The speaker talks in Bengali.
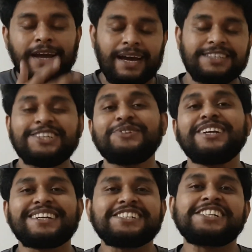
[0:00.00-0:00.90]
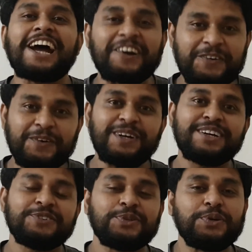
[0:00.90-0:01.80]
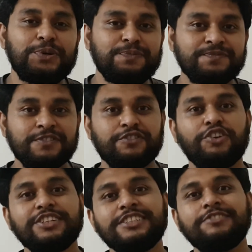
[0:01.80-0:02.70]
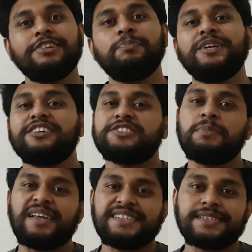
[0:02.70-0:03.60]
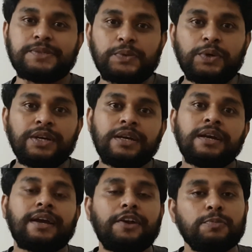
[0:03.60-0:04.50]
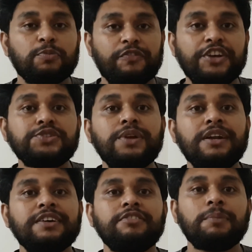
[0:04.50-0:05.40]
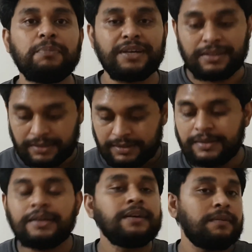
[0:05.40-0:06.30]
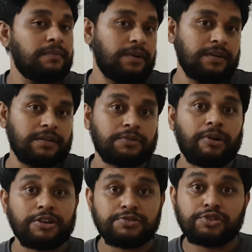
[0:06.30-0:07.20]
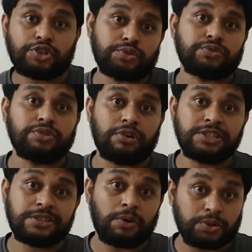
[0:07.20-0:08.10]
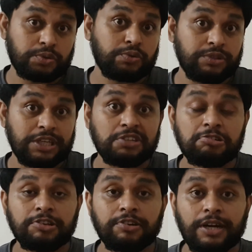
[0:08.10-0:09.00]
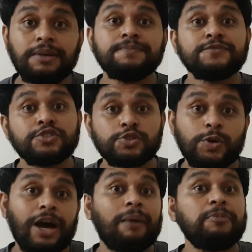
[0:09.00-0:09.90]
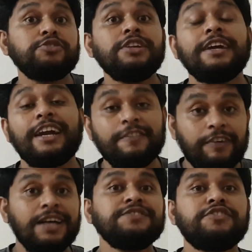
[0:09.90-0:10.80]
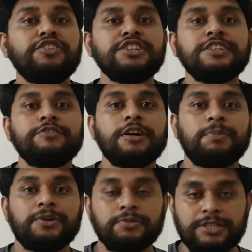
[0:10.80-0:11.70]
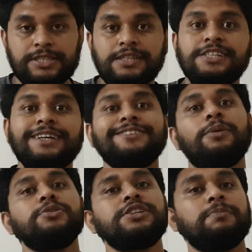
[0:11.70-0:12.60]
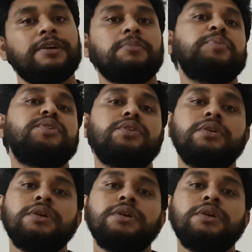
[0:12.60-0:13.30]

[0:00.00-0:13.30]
আর যেহেতু এটা একটা সাগর তো ফ্রন্ট এন্ড ডেভেলপমেন্ট এটা হচ্ছে বেসিক টু কাইন্ড অফ প্রফেশনাল ডেভেলপমেন্ট করার জন্য যতটুকু নলেজ অতটুকু দিয়েই তৈরি করা সো আপনি যদি অ্যাডভান্স ফ্রন্ট এন্ড ডেভেলপার হতে চান সেক্ষেত্রে অবশ্যই আপনাকে বিভিন্ন